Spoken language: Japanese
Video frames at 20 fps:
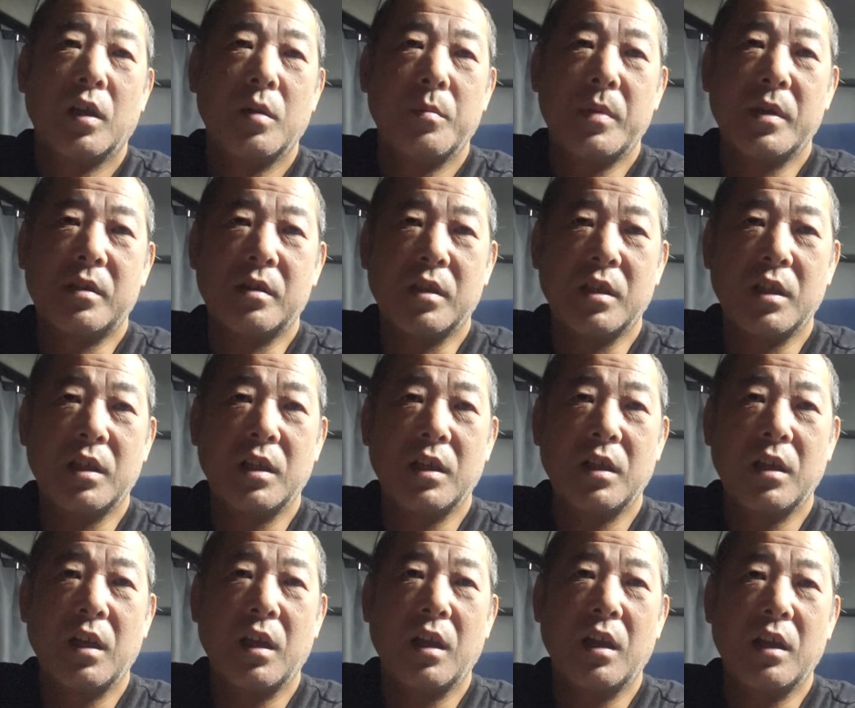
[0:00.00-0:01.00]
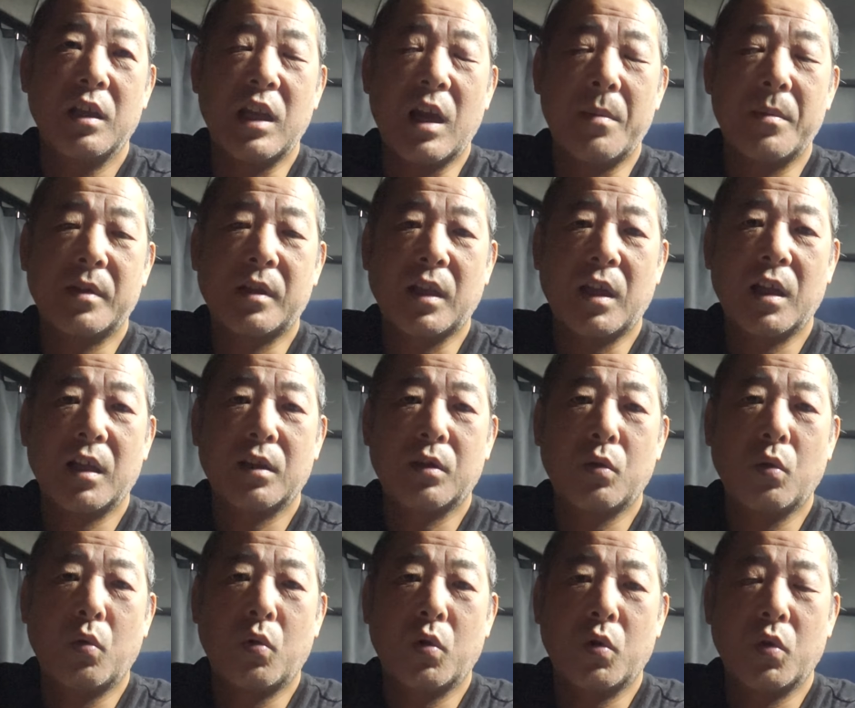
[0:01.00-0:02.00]
別に辞めた
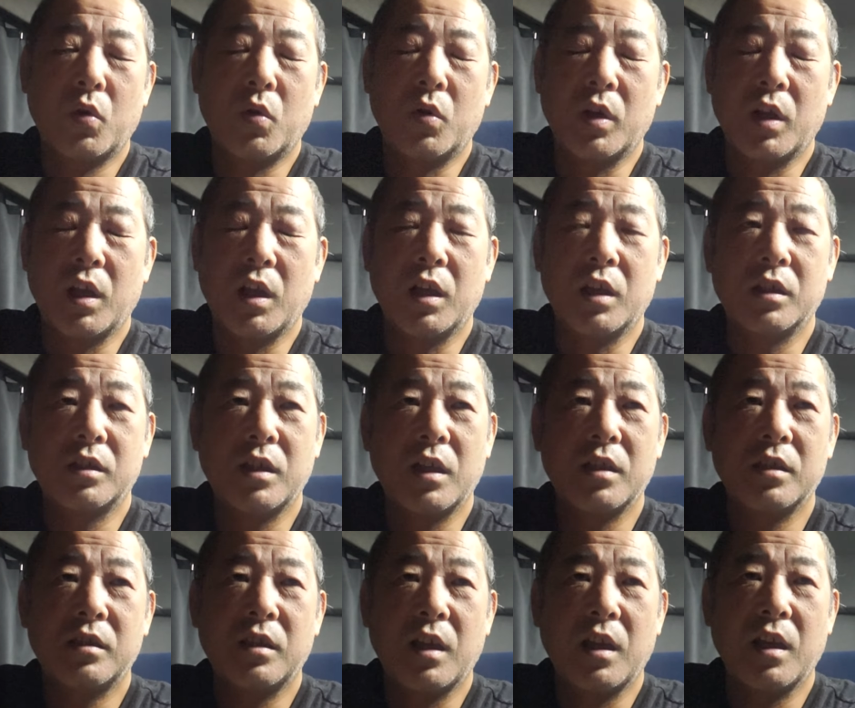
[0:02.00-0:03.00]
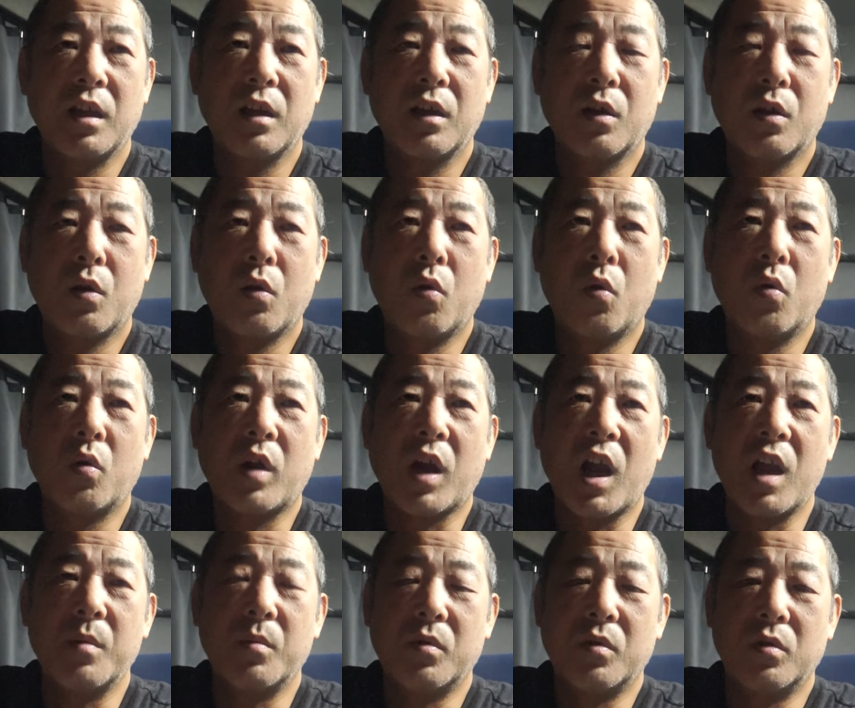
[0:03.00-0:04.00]
ところをね、全然後
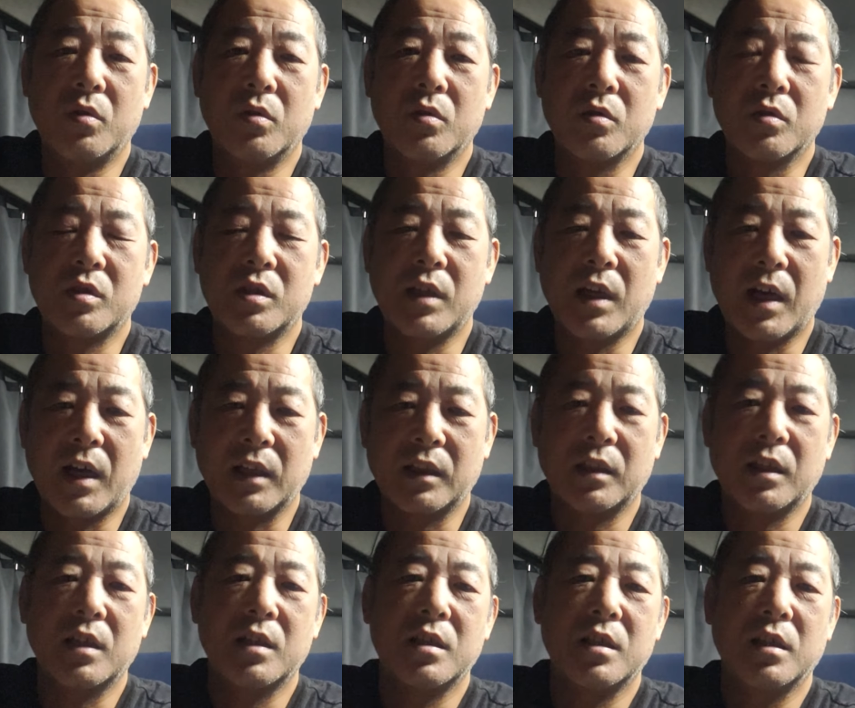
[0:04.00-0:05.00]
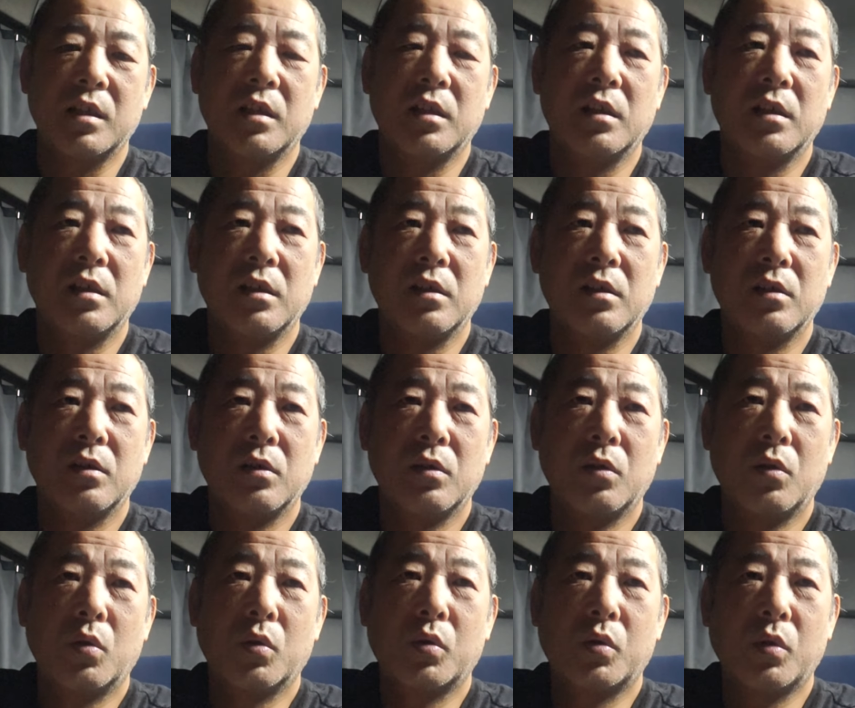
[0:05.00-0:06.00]
悔もしなかったし、
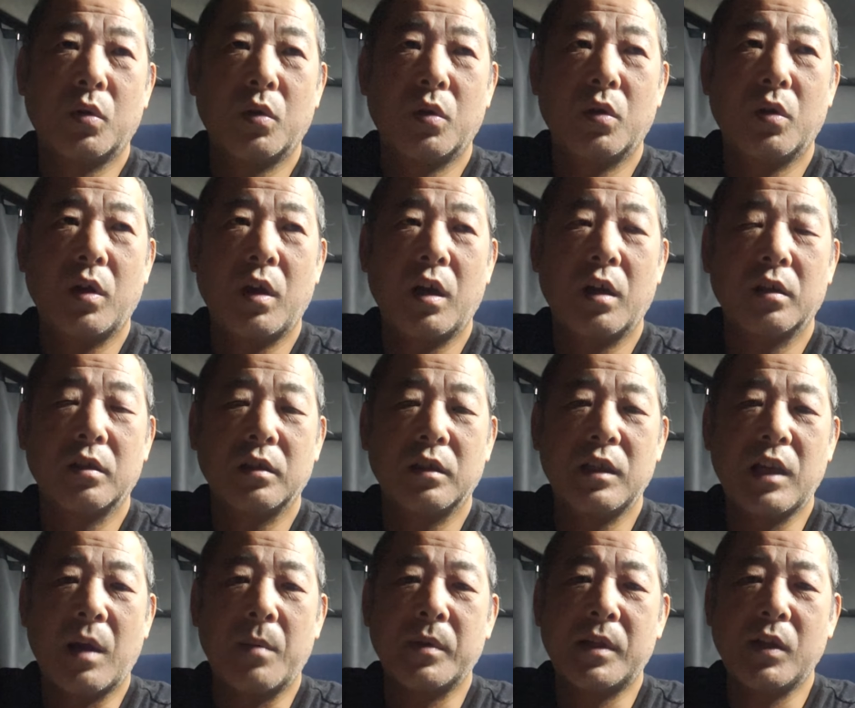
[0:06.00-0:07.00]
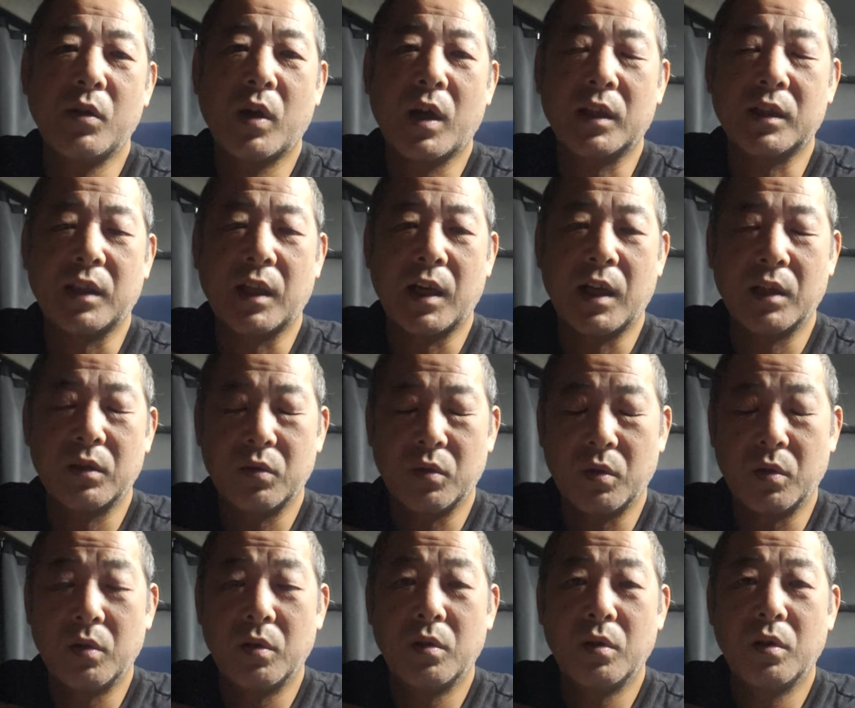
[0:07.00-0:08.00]
本当、辞めてよかったな
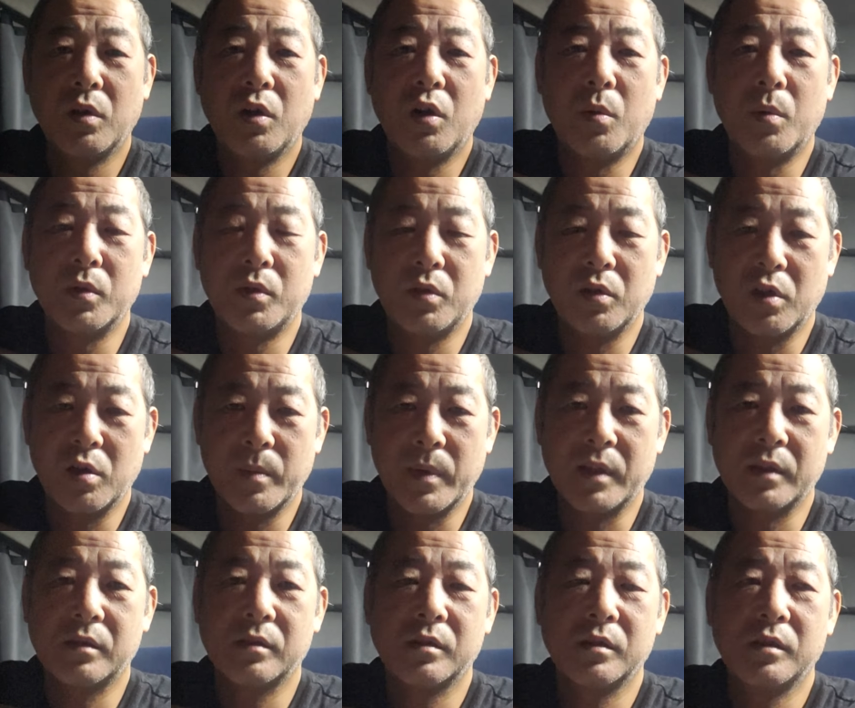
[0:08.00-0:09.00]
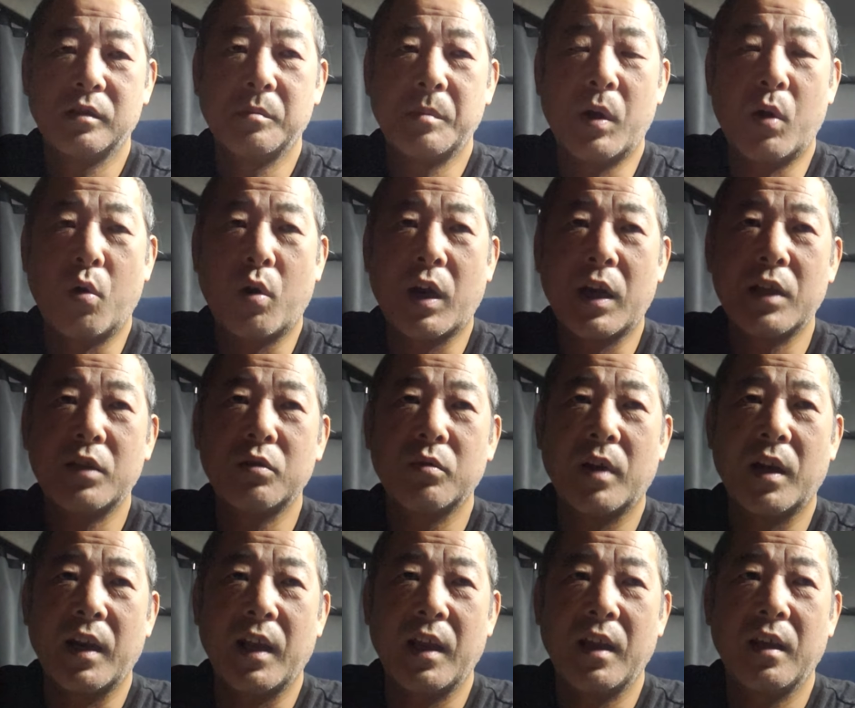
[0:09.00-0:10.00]
と思っております。まあ他の人
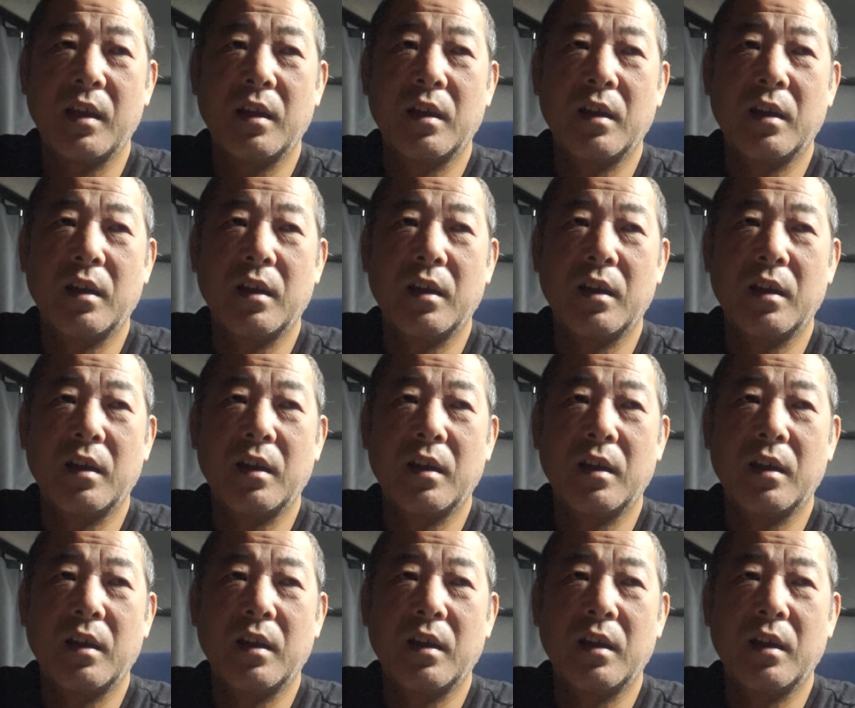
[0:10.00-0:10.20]
はね、